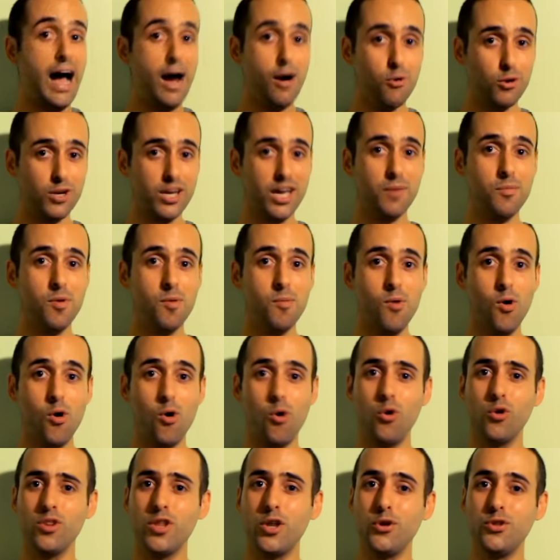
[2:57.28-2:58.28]
À aucun
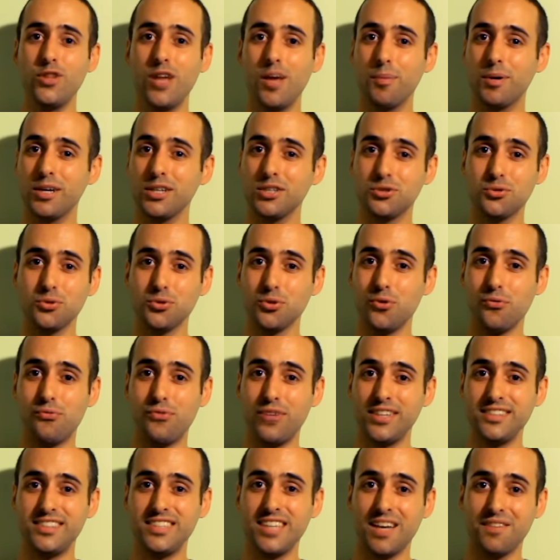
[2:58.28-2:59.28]
moment on a une impression de
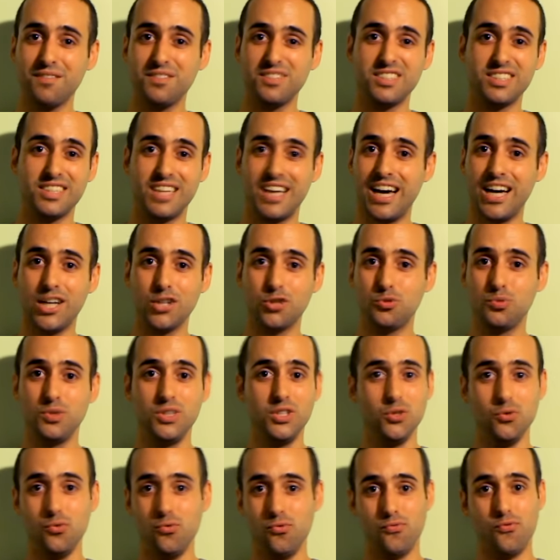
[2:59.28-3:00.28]
fanservice
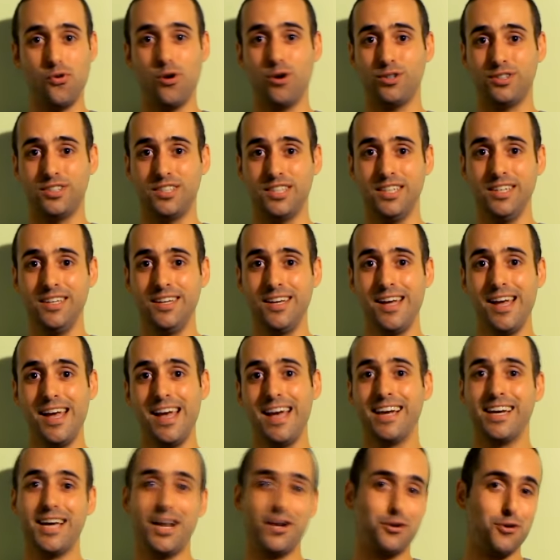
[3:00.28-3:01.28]
gratuit ou forcé.
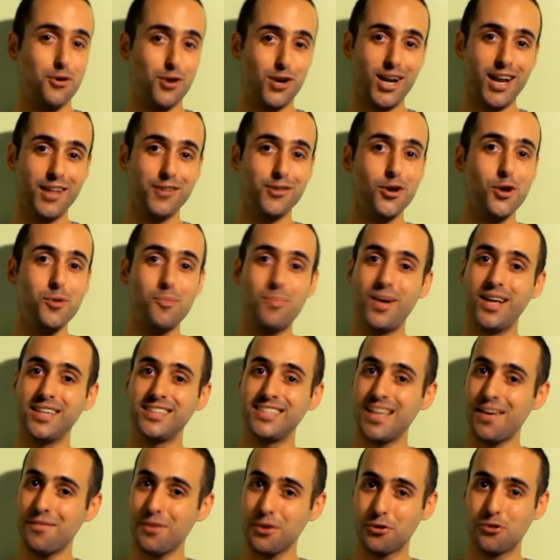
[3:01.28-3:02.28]
Quelques clins d'œil
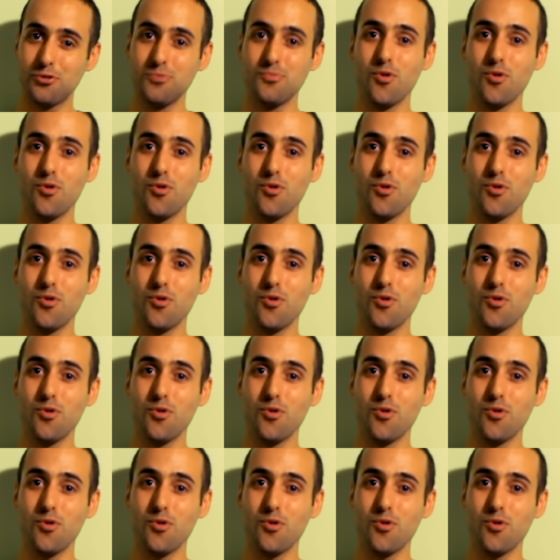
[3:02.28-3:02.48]
placés avec